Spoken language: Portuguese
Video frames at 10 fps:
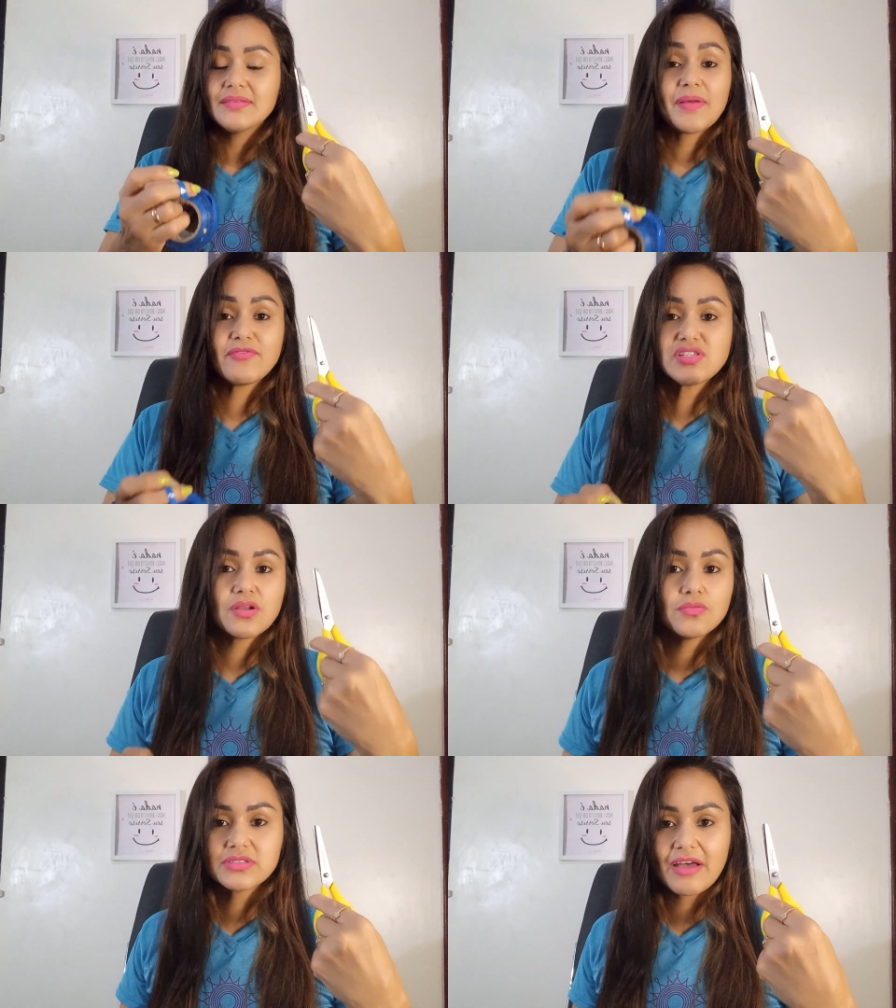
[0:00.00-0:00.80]
para você
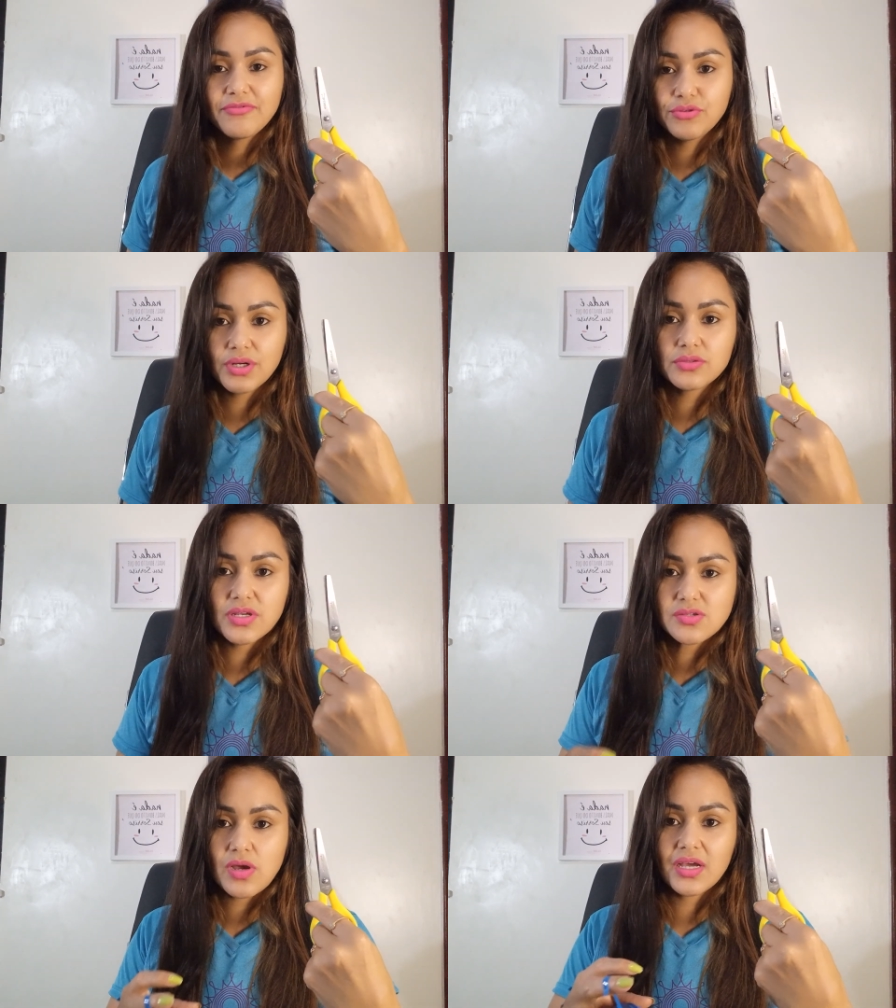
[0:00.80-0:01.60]
não estar tá furando
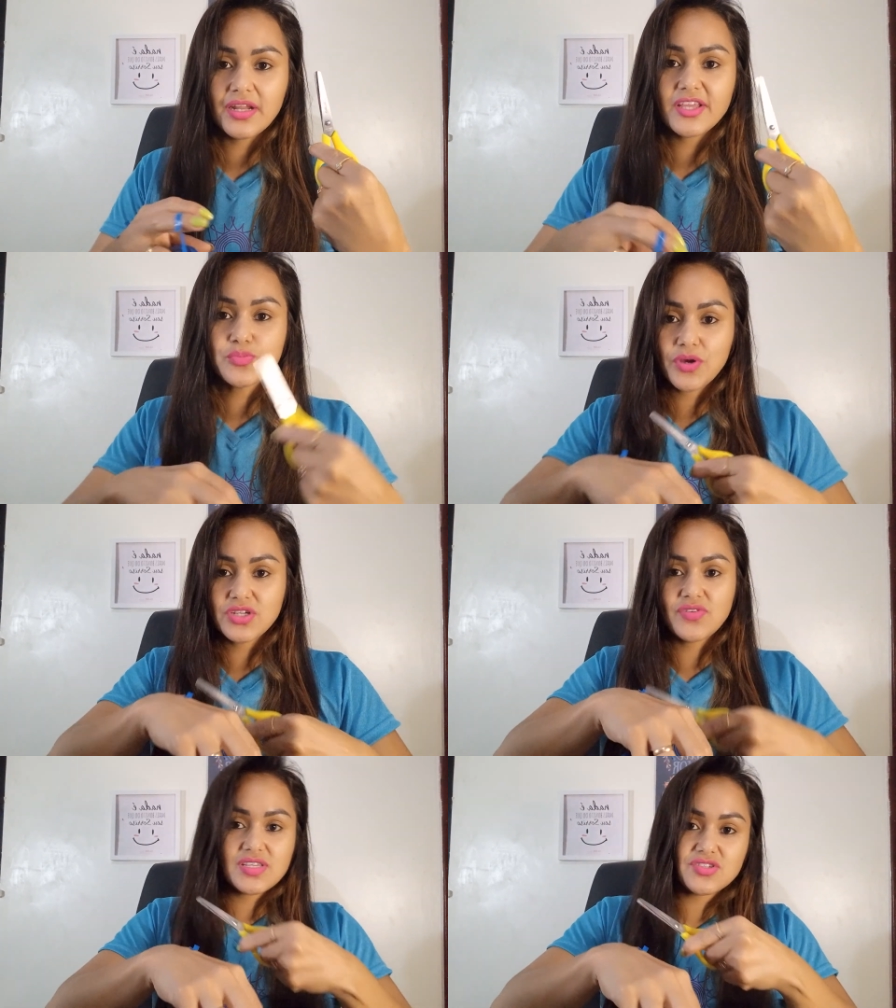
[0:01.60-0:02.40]
a sua cliente, porque
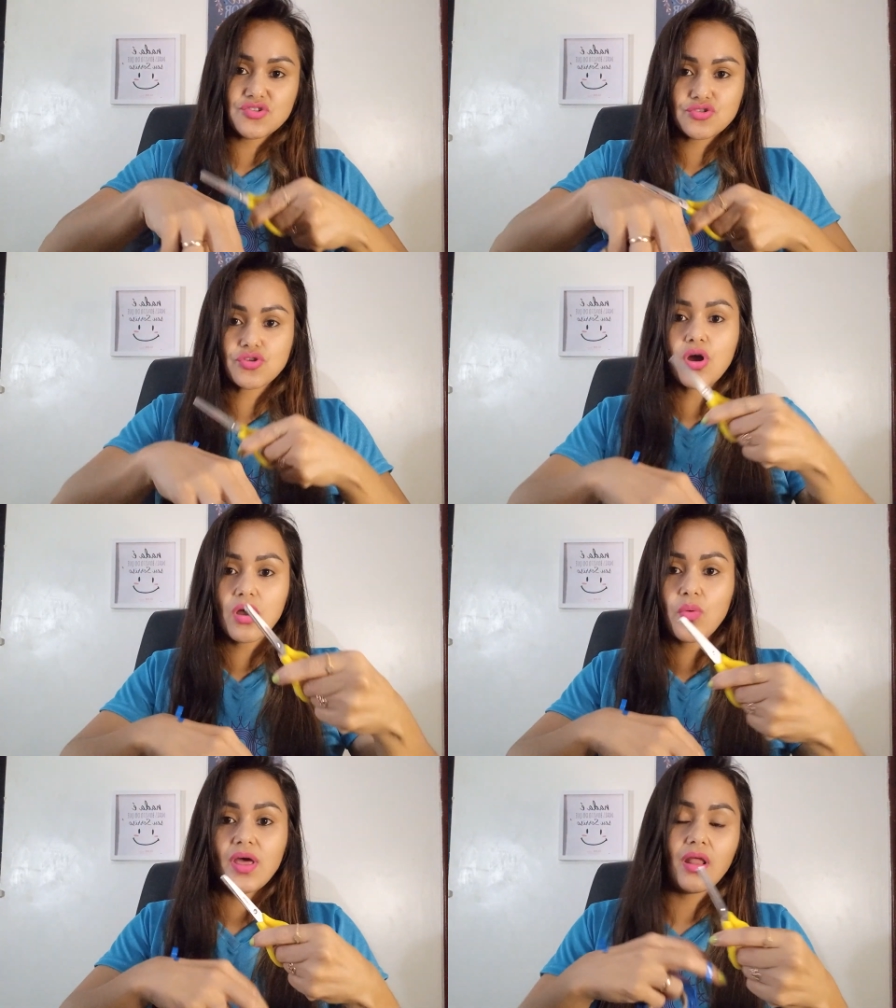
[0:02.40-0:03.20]
às vezes a gente toca
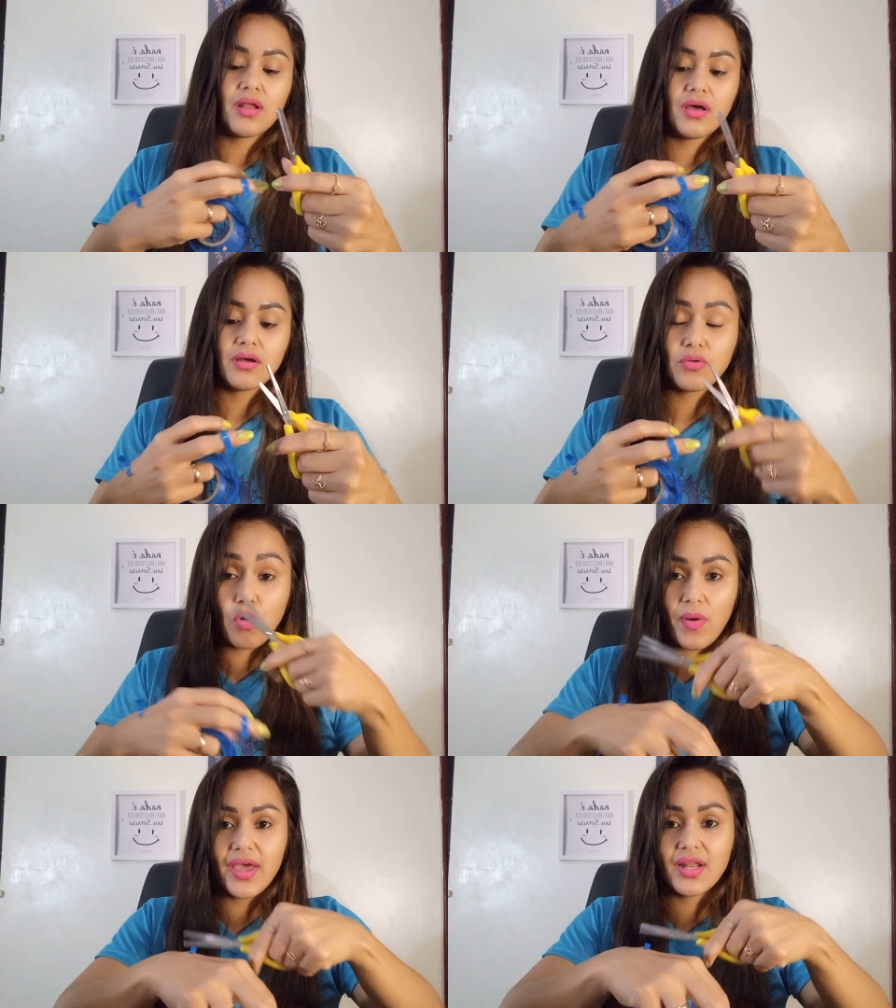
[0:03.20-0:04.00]
com ela
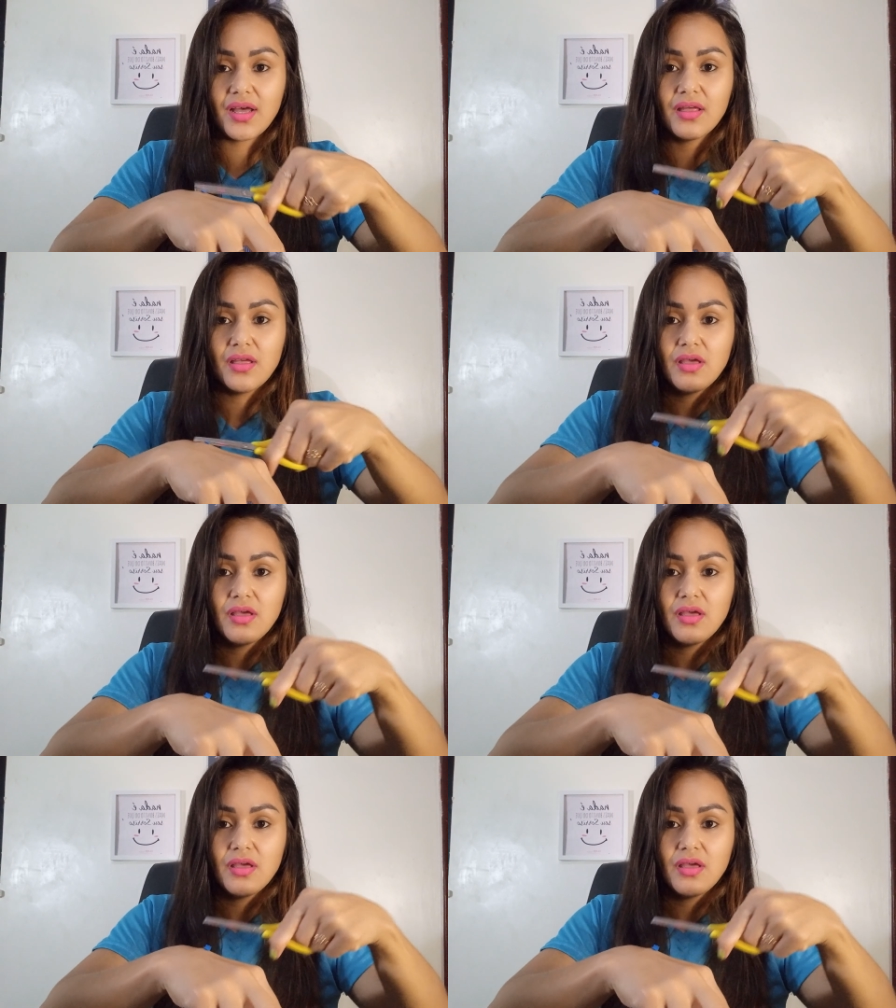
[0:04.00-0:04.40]
com ela